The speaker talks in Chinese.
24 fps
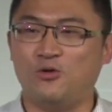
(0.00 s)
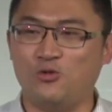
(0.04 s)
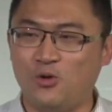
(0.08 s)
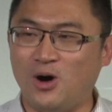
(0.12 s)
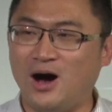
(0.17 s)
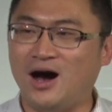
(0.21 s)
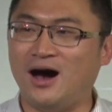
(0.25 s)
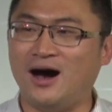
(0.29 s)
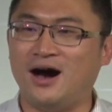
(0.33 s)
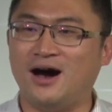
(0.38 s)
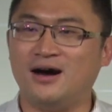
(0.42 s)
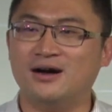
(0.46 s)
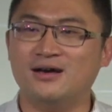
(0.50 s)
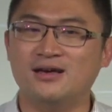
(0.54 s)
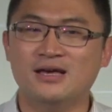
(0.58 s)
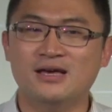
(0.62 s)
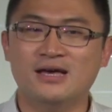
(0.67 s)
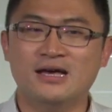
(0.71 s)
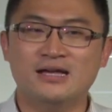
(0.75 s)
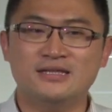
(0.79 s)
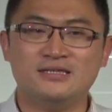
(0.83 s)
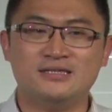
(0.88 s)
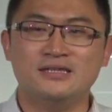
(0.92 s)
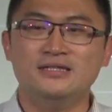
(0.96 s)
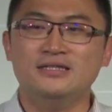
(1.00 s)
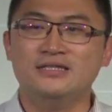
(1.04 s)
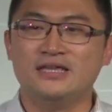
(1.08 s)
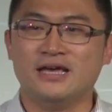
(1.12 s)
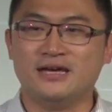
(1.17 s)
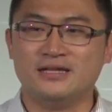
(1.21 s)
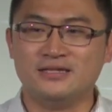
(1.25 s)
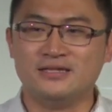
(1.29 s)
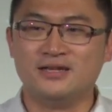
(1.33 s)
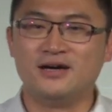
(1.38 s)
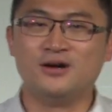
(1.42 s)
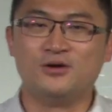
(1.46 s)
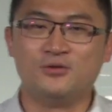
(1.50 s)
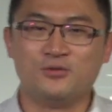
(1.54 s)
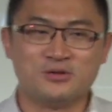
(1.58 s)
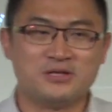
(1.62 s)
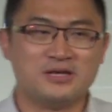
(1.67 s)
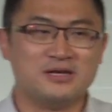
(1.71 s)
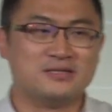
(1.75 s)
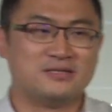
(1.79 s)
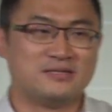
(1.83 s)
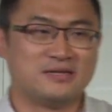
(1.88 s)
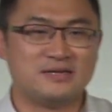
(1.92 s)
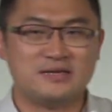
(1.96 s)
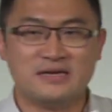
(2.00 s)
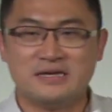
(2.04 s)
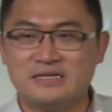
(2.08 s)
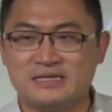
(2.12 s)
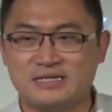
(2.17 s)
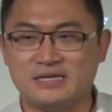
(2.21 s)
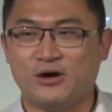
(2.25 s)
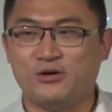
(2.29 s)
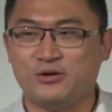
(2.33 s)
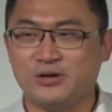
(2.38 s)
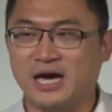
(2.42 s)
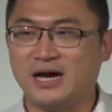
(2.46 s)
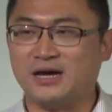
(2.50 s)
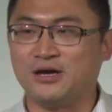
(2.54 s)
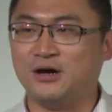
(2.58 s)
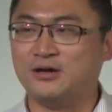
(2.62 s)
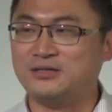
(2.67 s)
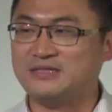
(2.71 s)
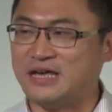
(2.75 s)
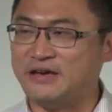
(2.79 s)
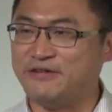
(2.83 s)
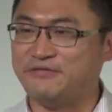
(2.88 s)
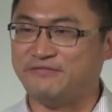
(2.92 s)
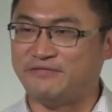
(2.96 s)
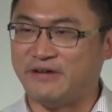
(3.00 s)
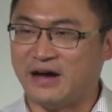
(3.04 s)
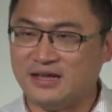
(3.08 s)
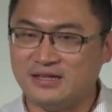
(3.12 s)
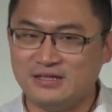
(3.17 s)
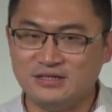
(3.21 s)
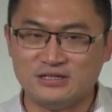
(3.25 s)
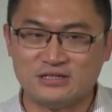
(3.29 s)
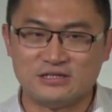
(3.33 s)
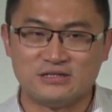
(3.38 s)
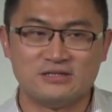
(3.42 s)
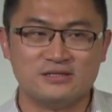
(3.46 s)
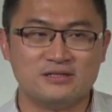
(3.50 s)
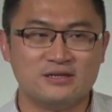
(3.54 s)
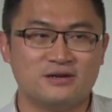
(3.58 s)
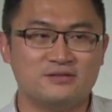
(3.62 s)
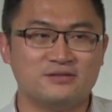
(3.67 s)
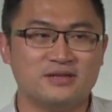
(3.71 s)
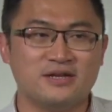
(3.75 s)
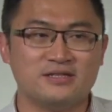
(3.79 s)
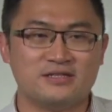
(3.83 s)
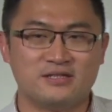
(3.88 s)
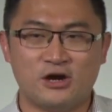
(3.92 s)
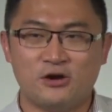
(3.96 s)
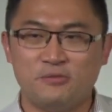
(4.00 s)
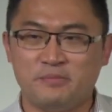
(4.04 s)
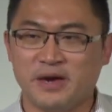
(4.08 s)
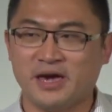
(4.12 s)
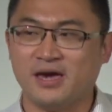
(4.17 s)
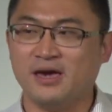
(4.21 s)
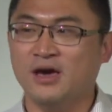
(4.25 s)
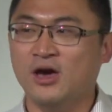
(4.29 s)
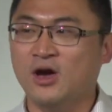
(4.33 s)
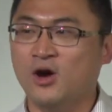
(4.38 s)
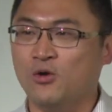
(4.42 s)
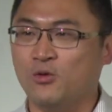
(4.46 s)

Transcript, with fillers: 哇，今年呢，我的这些小羊要再繁殖，要再交配，